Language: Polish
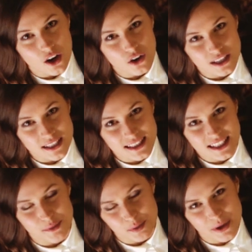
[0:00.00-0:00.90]
oraz nad
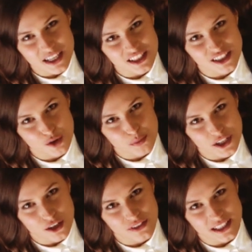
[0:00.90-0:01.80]
tymi bardziej
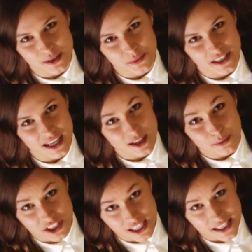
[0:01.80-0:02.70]
skomplikowanymi, jak
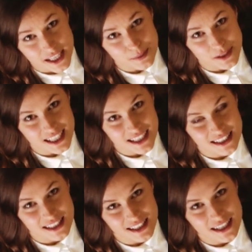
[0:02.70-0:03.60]
myślenie
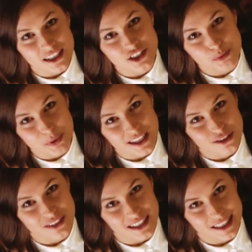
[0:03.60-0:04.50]
abstrakcyjne czy
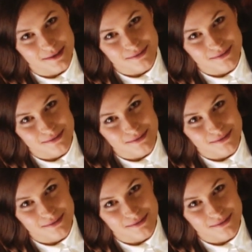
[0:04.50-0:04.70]
planowanie.